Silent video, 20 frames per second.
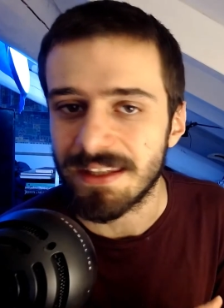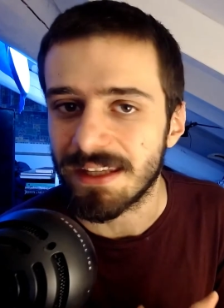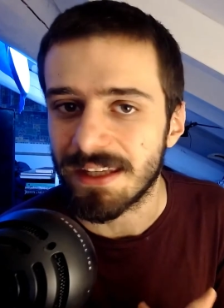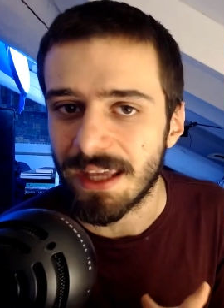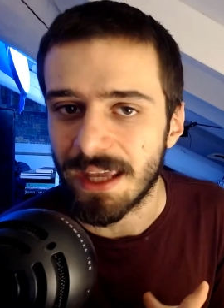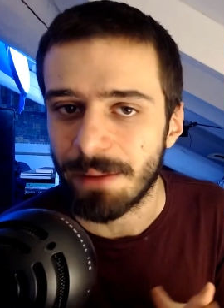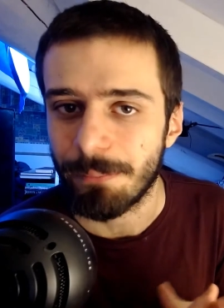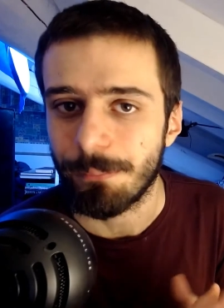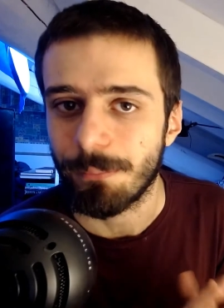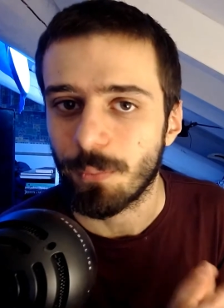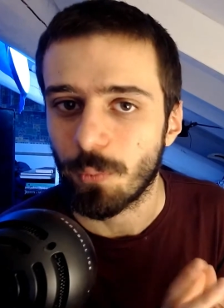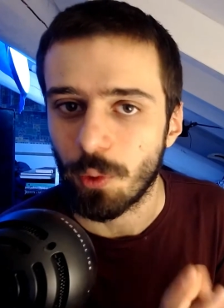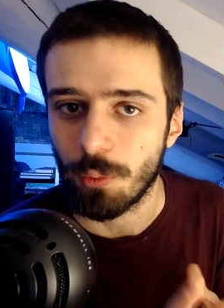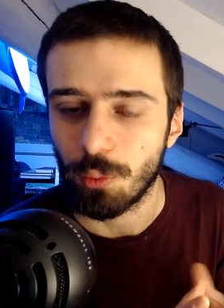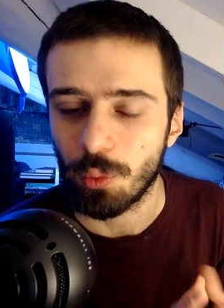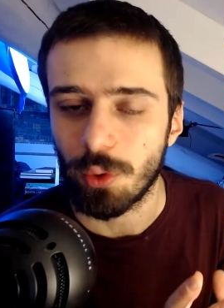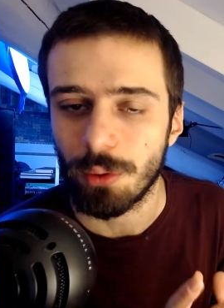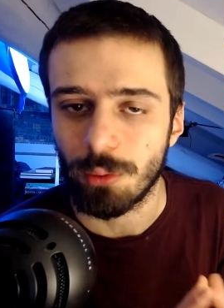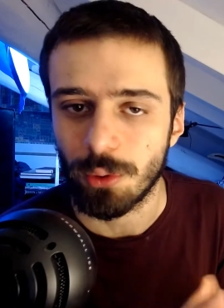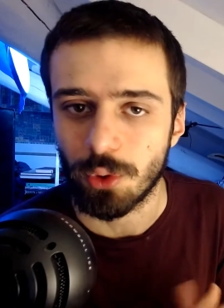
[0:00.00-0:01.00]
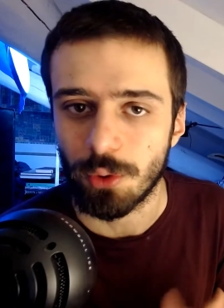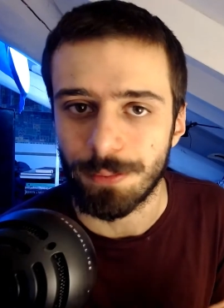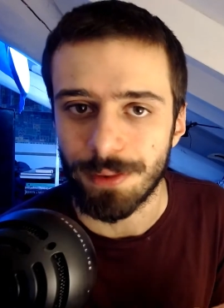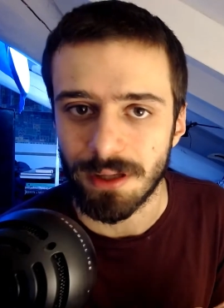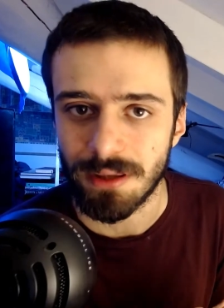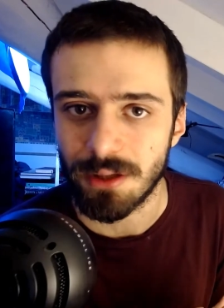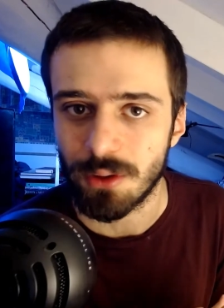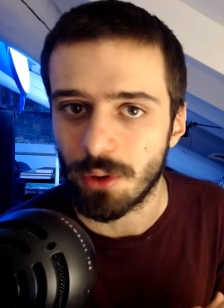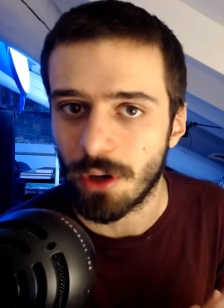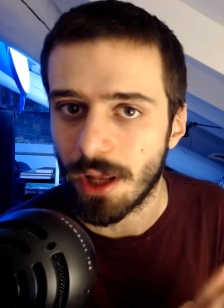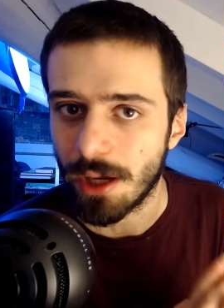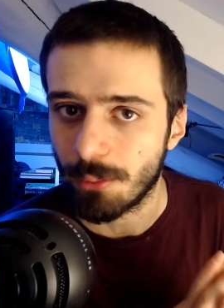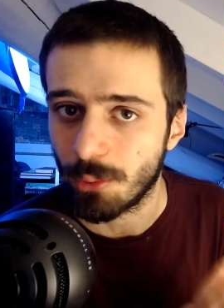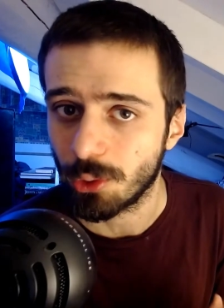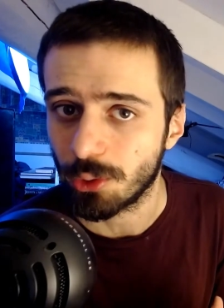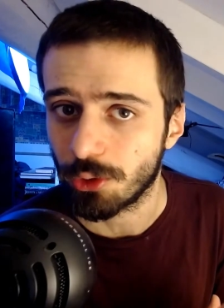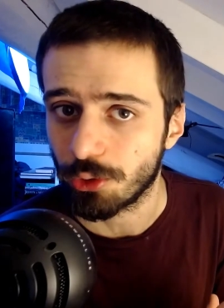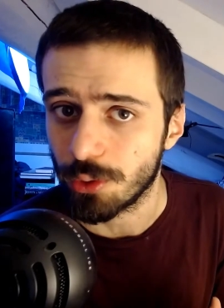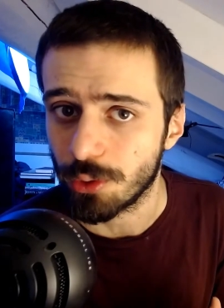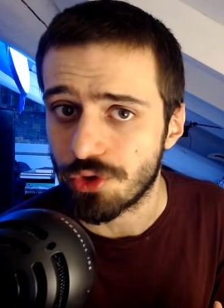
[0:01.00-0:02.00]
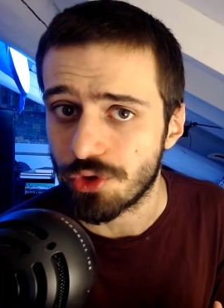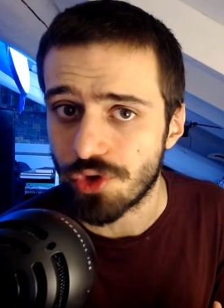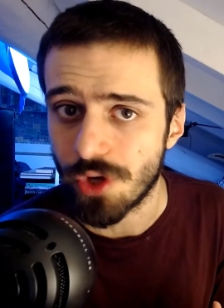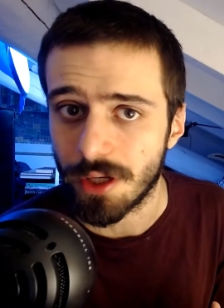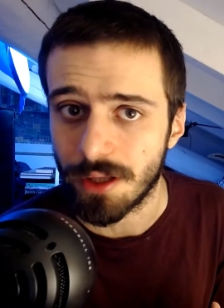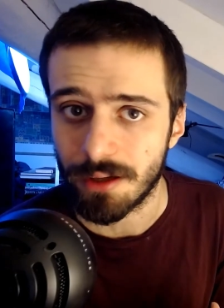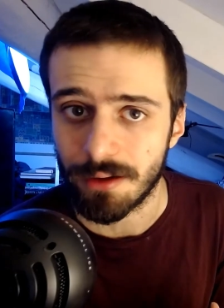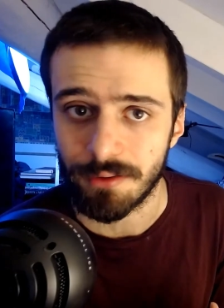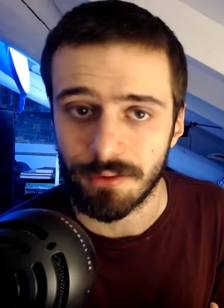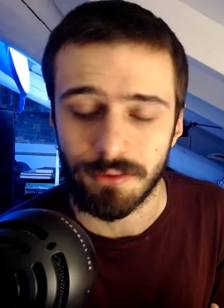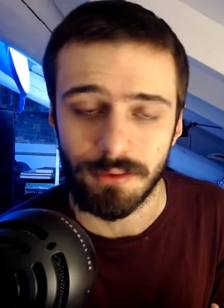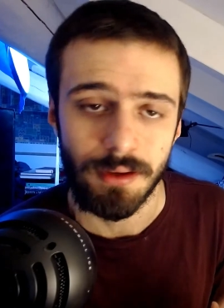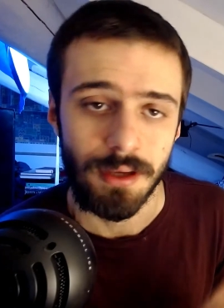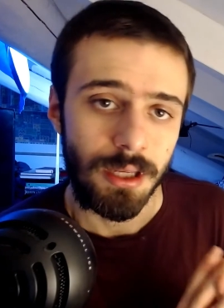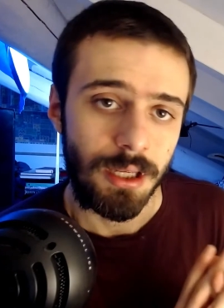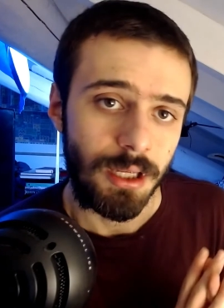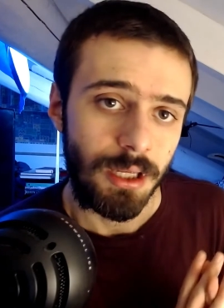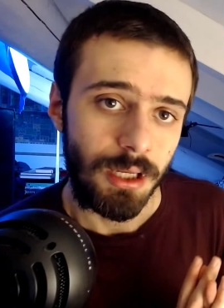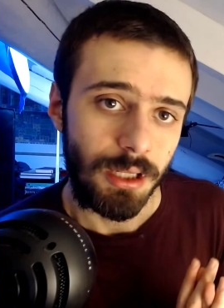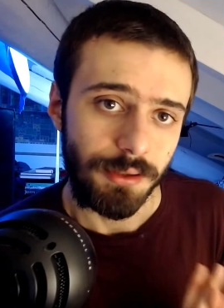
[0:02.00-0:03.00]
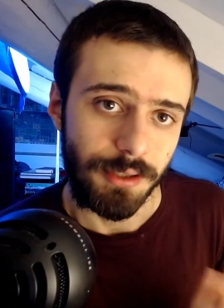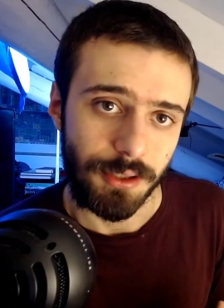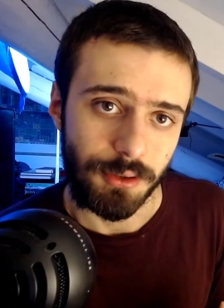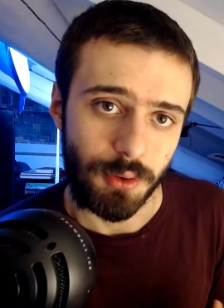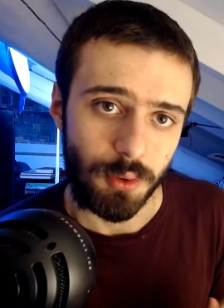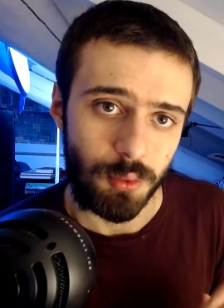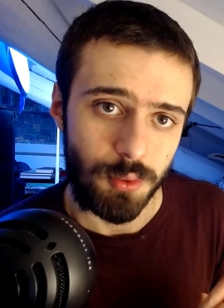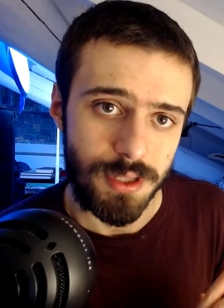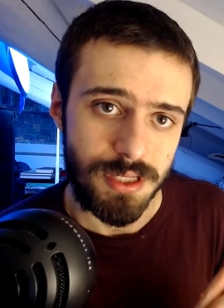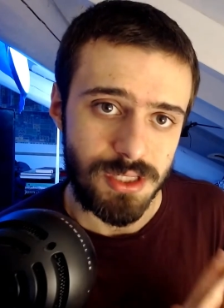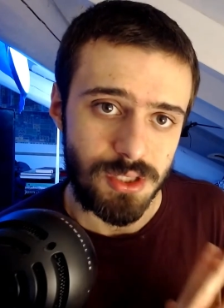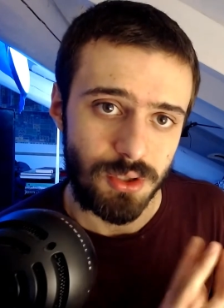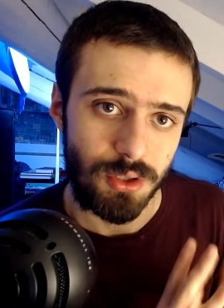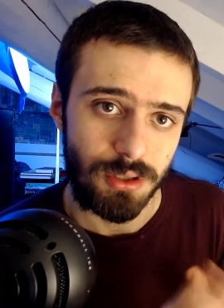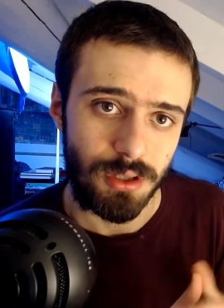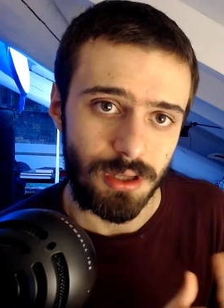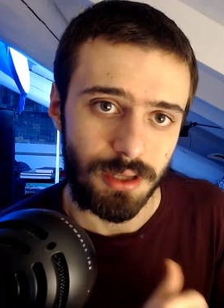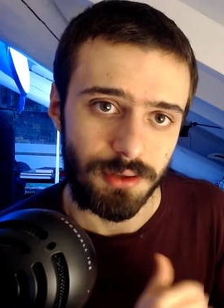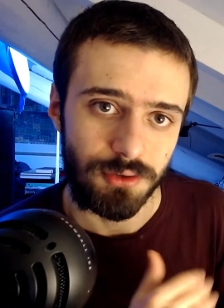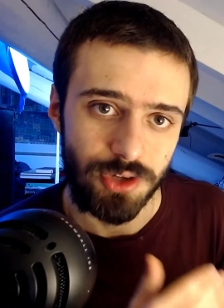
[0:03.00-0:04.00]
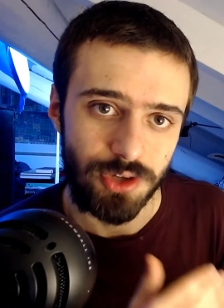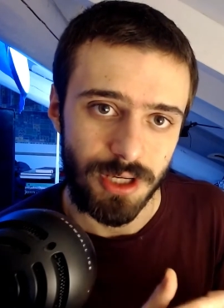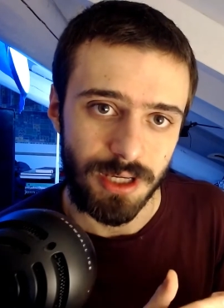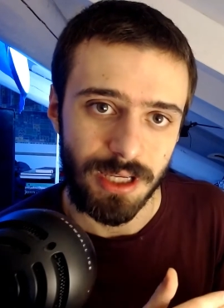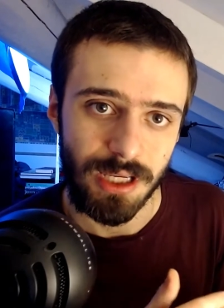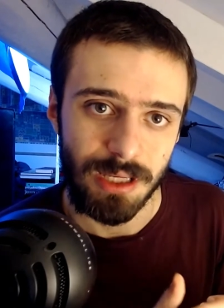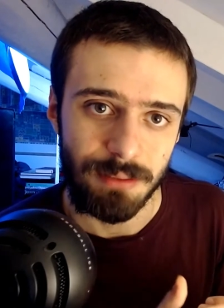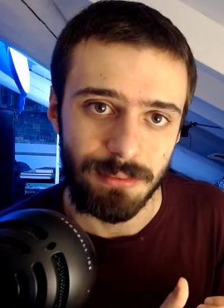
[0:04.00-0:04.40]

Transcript: che è comunque molto particolare, molto sui generis. Detto questo, circa nel